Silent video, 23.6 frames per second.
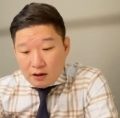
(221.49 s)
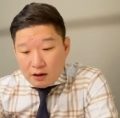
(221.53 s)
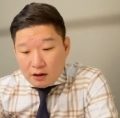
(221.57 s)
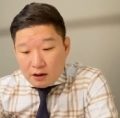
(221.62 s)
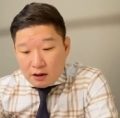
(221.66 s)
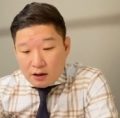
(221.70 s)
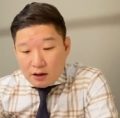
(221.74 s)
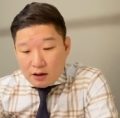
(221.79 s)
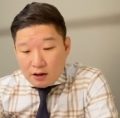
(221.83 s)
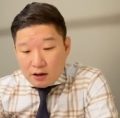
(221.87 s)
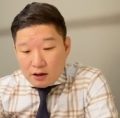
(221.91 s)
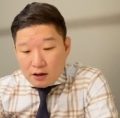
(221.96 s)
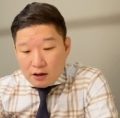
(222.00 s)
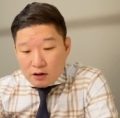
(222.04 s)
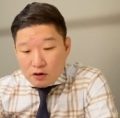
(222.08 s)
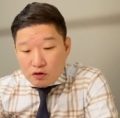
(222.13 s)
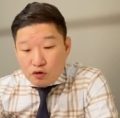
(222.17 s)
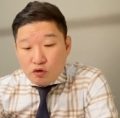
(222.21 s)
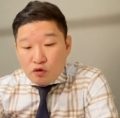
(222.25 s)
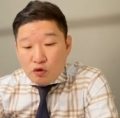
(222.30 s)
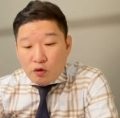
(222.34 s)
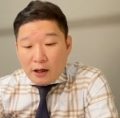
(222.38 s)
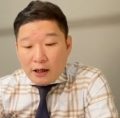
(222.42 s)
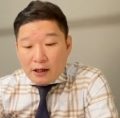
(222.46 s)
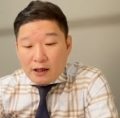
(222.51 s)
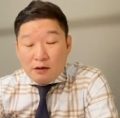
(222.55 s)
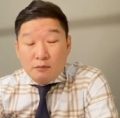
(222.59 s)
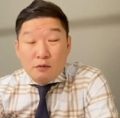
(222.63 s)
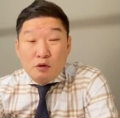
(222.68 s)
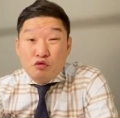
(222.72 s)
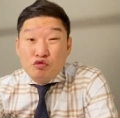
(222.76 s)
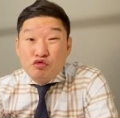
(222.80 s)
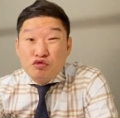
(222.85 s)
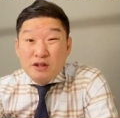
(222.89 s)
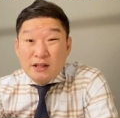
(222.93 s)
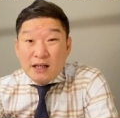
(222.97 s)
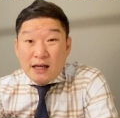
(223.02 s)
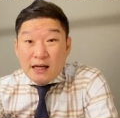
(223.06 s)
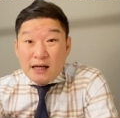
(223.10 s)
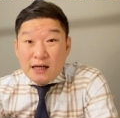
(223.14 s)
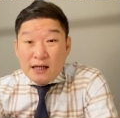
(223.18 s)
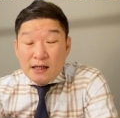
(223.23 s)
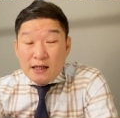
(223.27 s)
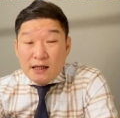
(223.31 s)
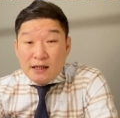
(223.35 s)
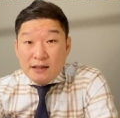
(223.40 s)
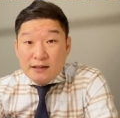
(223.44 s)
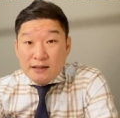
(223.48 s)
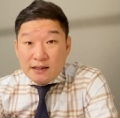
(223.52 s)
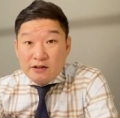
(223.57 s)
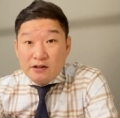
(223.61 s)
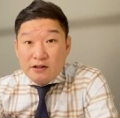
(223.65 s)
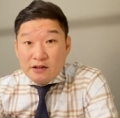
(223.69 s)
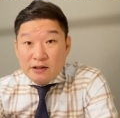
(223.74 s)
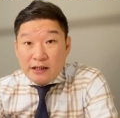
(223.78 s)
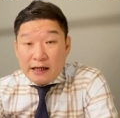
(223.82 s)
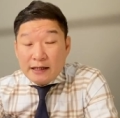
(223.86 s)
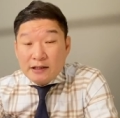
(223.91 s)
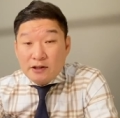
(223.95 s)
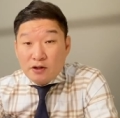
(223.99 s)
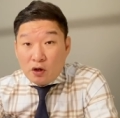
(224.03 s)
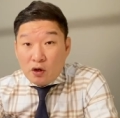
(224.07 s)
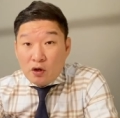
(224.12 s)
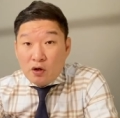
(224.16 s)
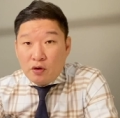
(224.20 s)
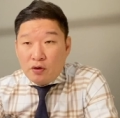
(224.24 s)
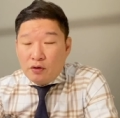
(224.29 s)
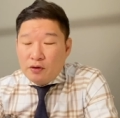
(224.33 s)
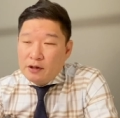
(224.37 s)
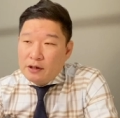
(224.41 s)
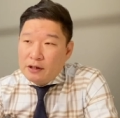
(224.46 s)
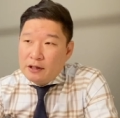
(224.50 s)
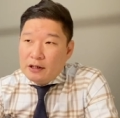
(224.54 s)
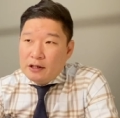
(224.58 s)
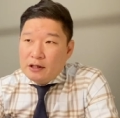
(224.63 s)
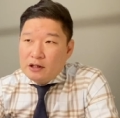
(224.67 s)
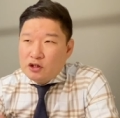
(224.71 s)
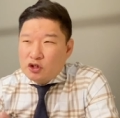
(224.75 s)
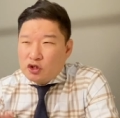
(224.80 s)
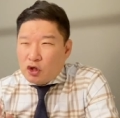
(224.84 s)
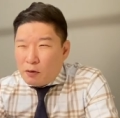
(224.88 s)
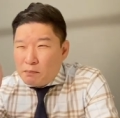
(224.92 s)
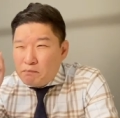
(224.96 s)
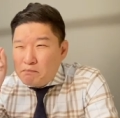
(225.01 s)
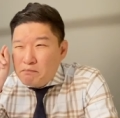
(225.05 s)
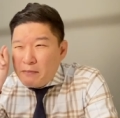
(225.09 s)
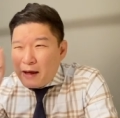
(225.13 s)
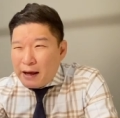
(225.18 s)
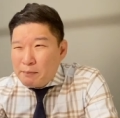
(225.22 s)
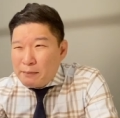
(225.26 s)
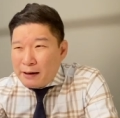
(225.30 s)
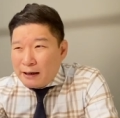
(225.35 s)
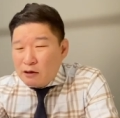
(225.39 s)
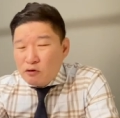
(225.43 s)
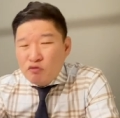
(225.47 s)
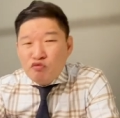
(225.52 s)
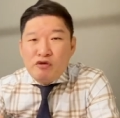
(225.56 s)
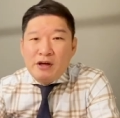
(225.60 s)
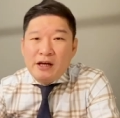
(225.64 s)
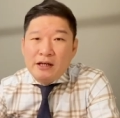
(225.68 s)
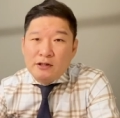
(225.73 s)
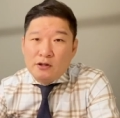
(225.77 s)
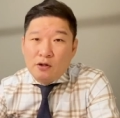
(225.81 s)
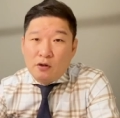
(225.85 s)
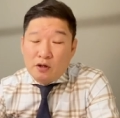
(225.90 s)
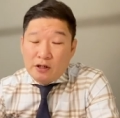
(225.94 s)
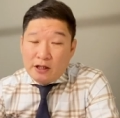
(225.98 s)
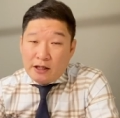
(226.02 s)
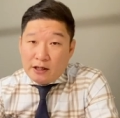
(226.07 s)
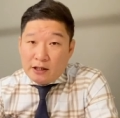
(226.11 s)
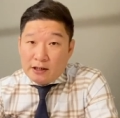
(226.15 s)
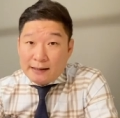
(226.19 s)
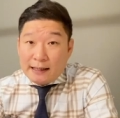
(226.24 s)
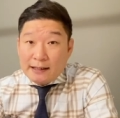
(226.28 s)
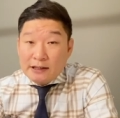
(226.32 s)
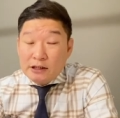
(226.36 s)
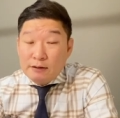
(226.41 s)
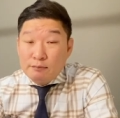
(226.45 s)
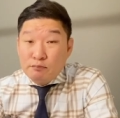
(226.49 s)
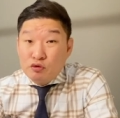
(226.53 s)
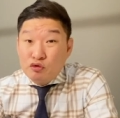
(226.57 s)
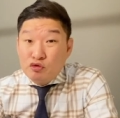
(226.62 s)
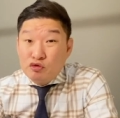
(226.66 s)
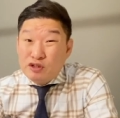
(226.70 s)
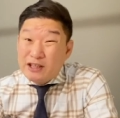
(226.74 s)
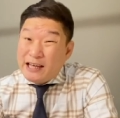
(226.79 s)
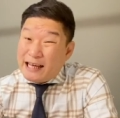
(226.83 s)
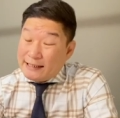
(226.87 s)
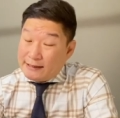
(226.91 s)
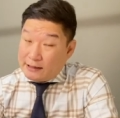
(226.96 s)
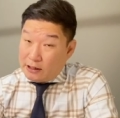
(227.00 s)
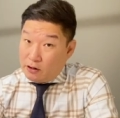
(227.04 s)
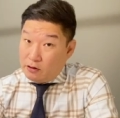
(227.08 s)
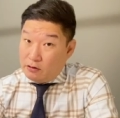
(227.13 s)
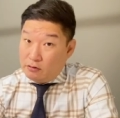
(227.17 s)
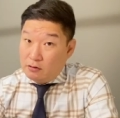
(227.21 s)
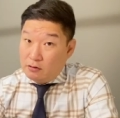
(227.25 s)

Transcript: 어, 그리고 아까 뭐 투자자들에서 전매만을 위해서 이렇게 사시는 분들도 계세요.